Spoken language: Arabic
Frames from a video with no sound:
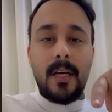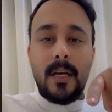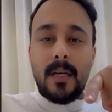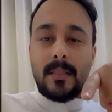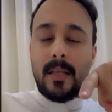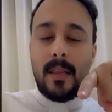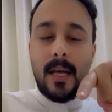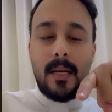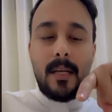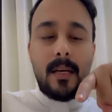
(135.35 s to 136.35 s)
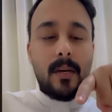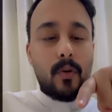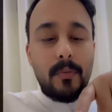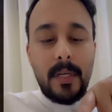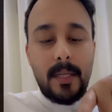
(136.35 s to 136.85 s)
النص الثاني
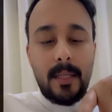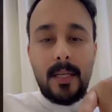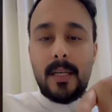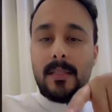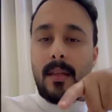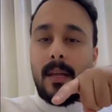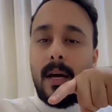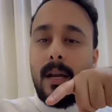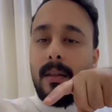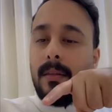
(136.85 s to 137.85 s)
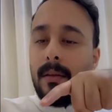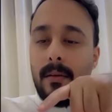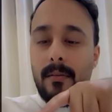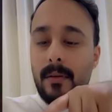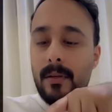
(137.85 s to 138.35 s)
كوميدي النص الثالث
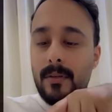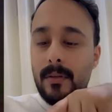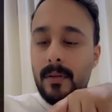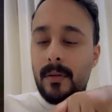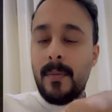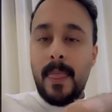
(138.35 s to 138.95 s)
آه،